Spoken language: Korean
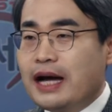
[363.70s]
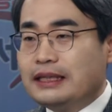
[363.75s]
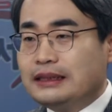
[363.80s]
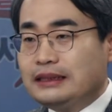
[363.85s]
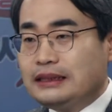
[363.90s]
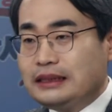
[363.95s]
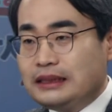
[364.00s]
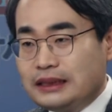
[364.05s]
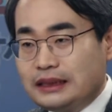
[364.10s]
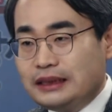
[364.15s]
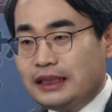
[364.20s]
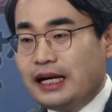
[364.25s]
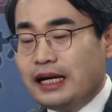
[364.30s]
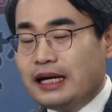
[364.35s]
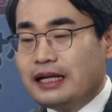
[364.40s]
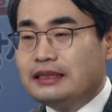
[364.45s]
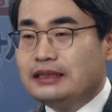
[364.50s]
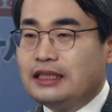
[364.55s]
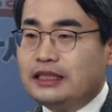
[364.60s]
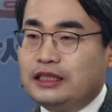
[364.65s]
시장의
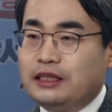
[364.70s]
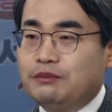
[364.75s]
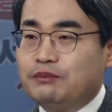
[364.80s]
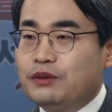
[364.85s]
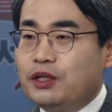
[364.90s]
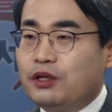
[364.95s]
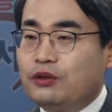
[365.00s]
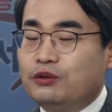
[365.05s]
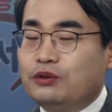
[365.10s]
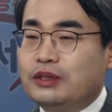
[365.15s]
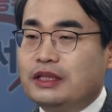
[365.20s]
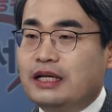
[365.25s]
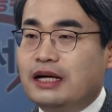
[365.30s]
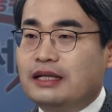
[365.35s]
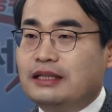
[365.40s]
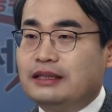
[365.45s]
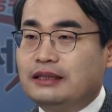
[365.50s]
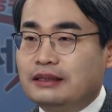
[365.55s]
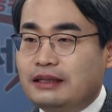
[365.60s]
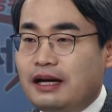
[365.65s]
이제 힘겨루기가
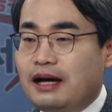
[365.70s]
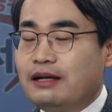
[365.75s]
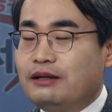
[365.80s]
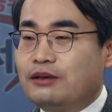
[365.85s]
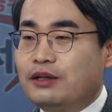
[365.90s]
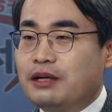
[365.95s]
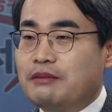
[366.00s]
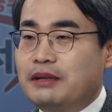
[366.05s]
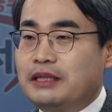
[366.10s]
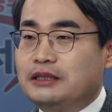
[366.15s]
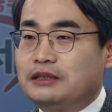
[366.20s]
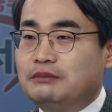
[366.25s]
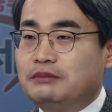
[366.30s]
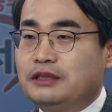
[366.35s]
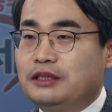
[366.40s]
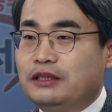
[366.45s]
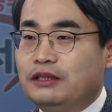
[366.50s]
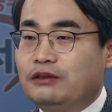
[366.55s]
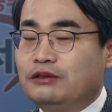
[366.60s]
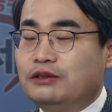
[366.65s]
크다 이렇게 말씀을
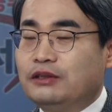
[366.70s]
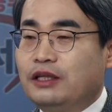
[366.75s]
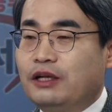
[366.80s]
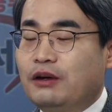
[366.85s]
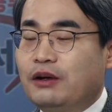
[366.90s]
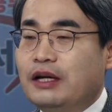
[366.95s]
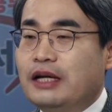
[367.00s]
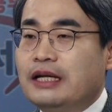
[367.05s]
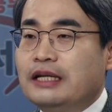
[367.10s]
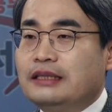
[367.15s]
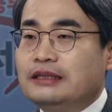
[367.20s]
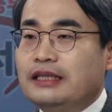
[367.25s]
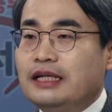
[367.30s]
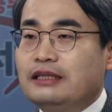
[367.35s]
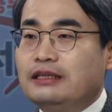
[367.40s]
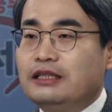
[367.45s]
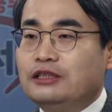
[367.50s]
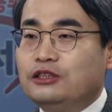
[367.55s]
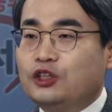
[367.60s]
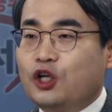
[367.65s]
드렸는데요. 자
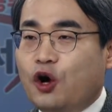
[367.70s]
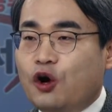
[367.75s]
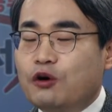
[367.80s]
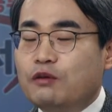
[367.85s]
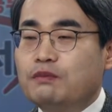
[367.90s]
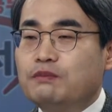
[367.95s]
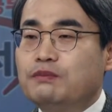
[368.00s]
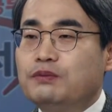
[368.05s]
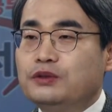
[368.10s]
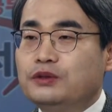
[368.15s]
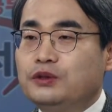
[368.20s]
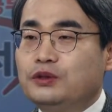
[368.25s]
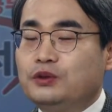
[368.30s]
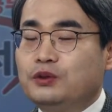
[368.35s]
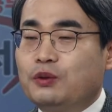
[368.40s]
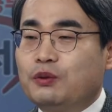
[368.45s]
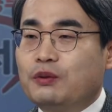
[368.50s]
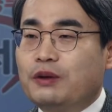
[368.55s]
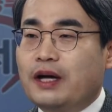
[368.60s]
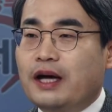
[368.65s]
일단 정부
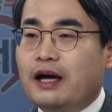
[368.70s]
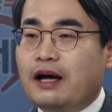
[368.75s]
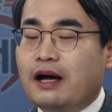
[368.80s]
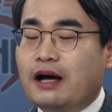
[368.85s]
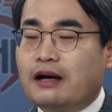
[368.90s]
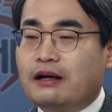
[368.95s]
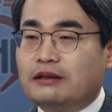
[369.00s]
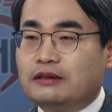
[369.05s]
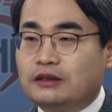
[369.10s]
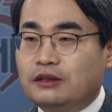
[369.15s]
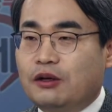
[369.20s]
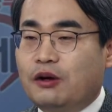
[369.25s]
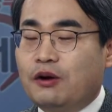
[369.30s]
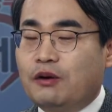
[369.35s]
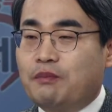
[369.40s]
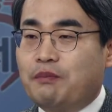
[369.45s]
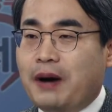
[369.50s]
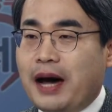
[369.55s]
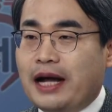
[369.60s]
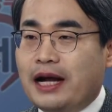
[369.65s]
쪽에 시서
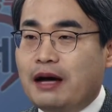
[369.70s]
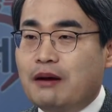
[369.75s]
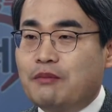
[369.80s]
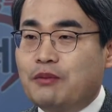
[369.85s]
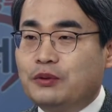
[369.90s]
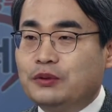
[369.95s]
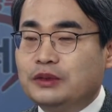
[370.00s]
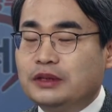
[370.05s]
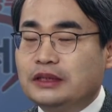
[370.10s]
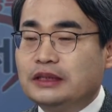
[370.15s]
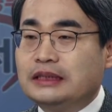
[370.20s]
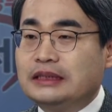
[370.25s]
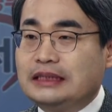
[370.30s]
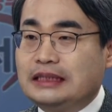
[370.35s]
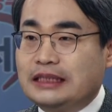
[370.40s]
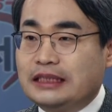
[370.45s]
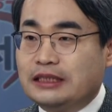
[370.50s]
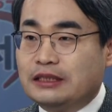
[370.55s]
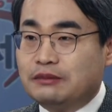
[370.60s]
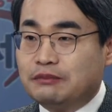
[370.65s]
바라보는
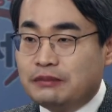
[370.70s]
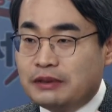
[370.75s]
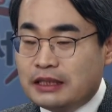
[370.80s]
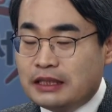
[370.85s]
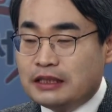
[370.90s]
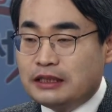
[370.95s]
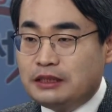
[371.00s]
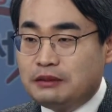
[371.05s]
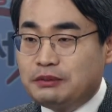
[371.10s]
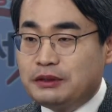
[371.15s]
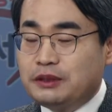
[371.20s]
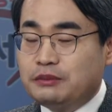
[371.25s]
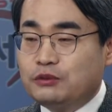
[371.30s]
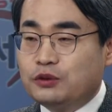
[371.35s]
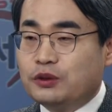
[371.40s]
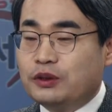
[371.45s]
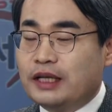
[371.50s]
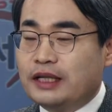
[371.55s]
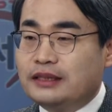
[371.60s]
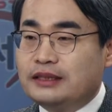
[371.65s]
지금 12.16
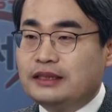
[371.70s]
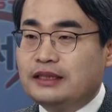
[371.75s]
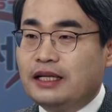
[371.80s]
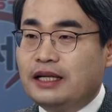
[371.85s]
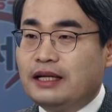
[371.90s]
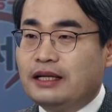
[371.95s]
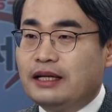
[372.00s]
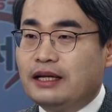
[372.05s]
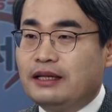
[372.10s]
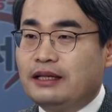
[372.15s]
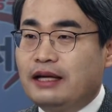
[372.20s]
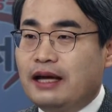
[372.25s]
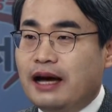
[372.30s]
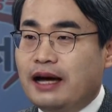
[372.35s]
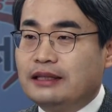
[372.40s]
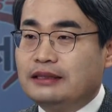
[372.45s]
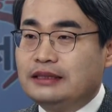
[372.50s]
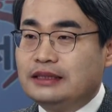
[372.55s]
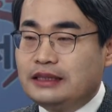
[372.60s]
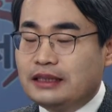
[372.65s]
대책에 대한
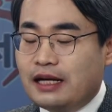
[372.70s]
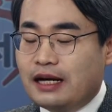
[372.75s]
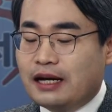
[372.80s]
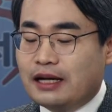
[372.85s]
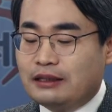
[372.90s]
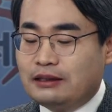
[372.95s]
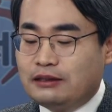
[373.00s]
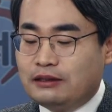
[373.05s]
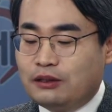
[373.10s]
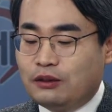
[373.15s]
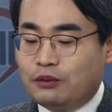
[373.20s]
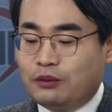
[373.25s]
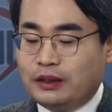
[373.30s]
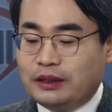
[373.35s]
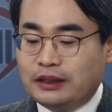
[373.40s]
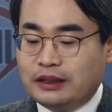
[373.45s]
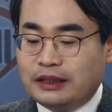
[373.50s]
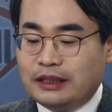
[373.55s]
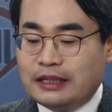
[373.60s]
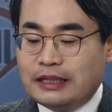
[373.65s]
시각 같은
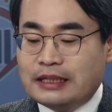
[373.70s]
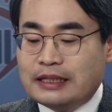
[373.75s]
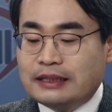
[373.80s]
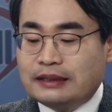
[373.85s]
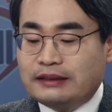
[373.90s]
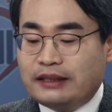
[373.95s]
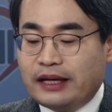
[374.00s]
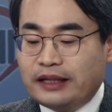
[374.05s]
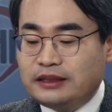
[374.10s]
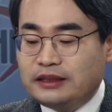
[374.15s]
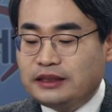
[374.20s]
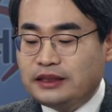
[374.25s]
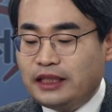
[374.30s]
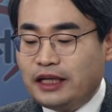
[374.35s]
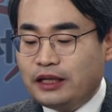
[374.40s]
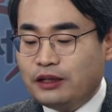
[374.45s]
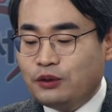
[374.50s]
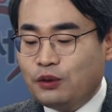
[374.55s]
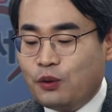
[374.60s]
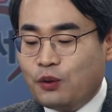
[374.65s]
경우에는
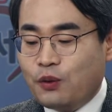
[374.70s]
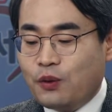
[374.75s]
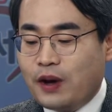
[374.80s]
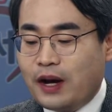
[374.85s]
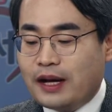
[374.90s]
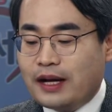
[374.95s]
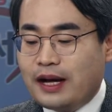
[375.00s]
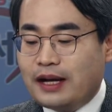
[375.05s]
대책 효과가